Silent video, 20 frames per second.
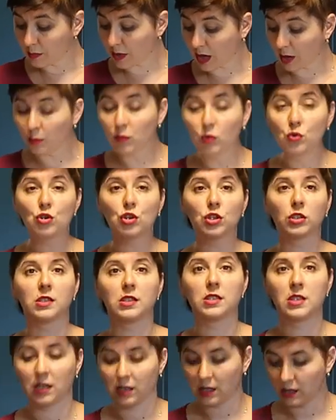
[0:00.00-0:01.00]

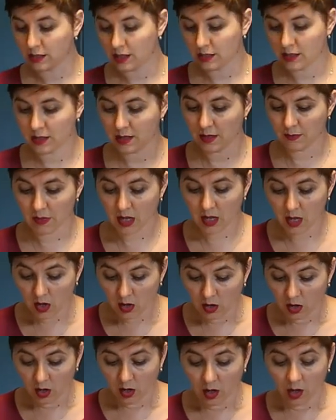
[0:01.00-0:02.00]
Промучилась я когда с ним.
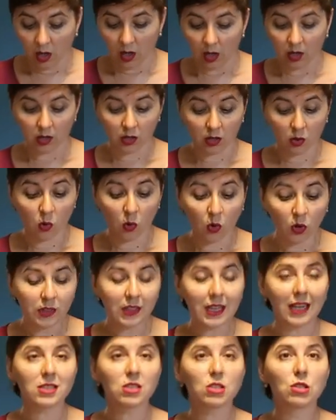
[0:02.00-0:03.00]
А, он
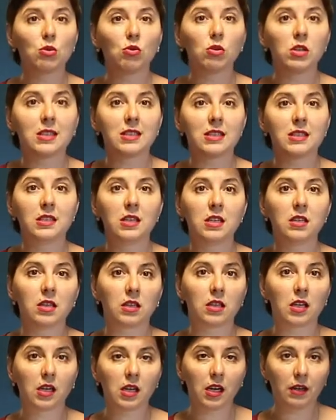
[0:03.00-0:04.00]
настолько сильно
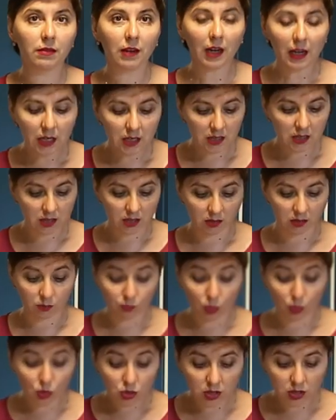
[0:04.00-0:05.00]
нагревается,
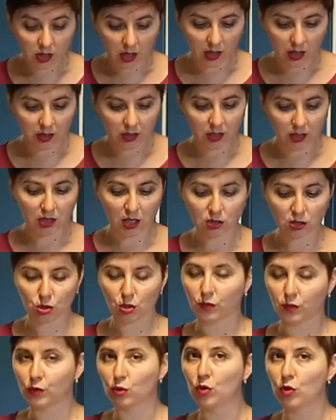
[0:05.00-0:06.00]
просто какая-то
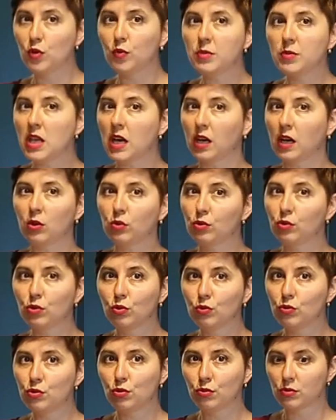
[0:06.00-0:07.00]
катастрофа. То ли у меня
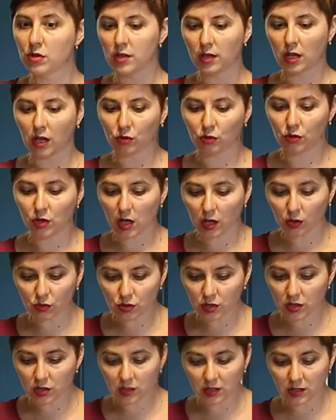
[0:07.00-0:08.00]
какой-то утюг не такой, я
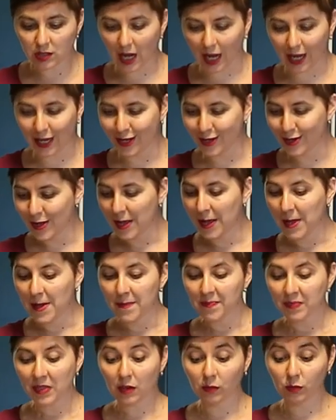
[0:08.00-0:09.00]
уже не знаю.
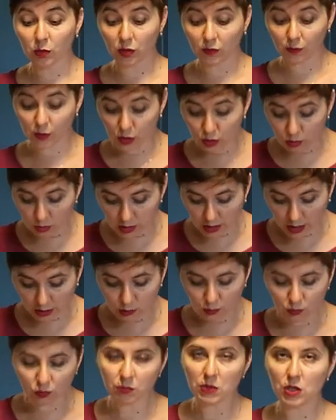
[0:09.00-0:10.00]
Вот, в
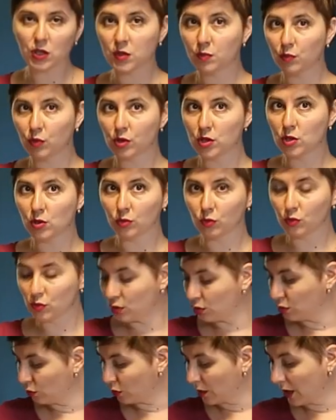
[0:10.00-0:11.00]
результате он мне испортил
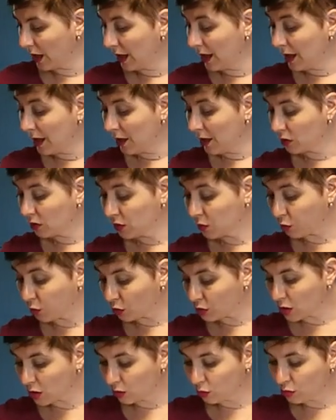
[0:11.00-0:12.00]
утюг.
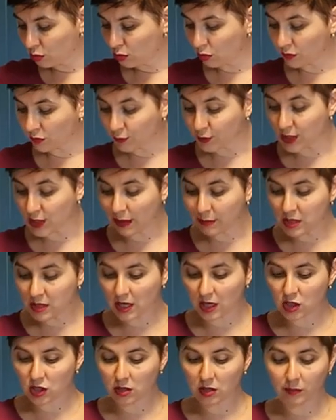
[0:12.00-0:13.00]
Испортил утюг в самый
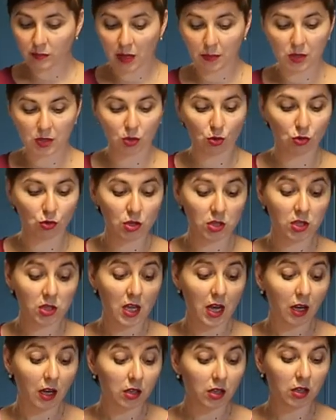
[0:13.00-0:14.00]
неожиданный момент. То есть
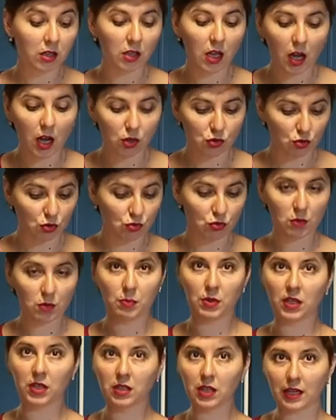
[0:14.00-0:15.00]
я глажу, уже
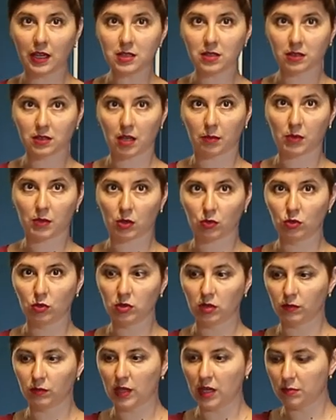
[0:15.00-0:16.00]
перегладила там
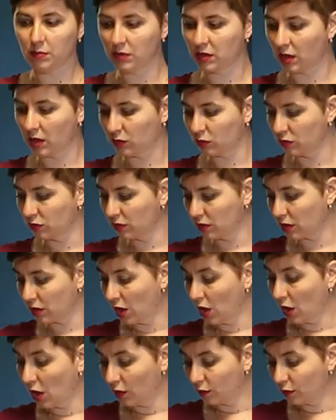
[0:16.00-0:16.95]
какое-то время. Какое-то.